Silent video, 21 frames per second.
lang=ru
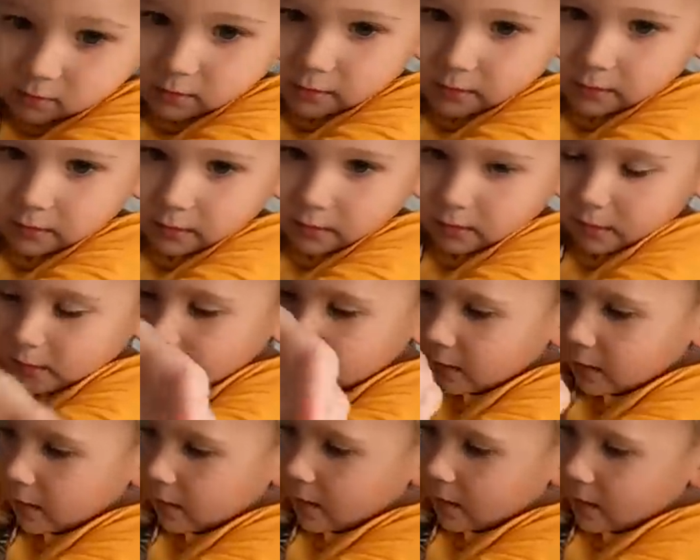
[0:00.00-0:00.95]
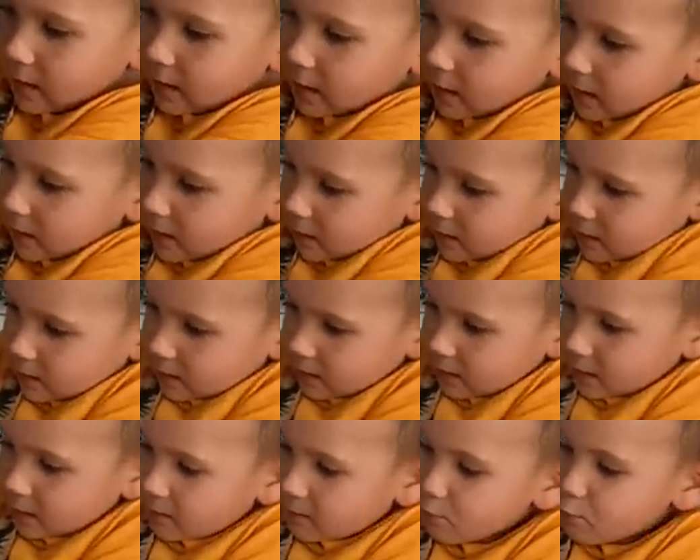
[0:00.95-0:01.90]
Зажужмешь, окей. И нормально,
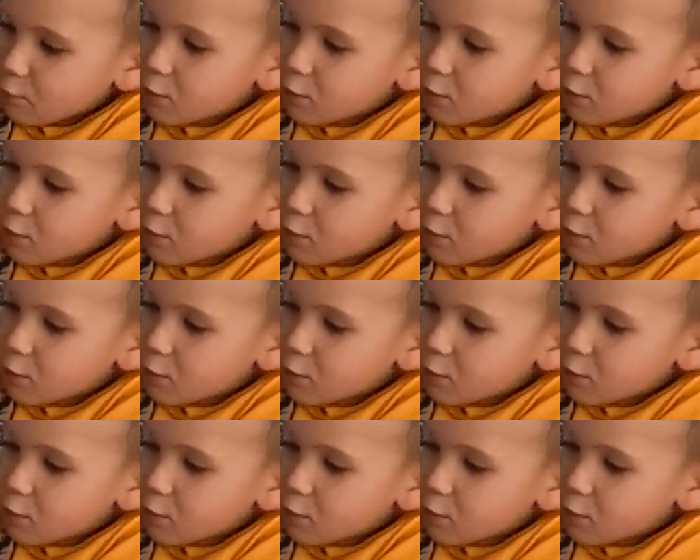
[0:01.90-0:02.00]
да?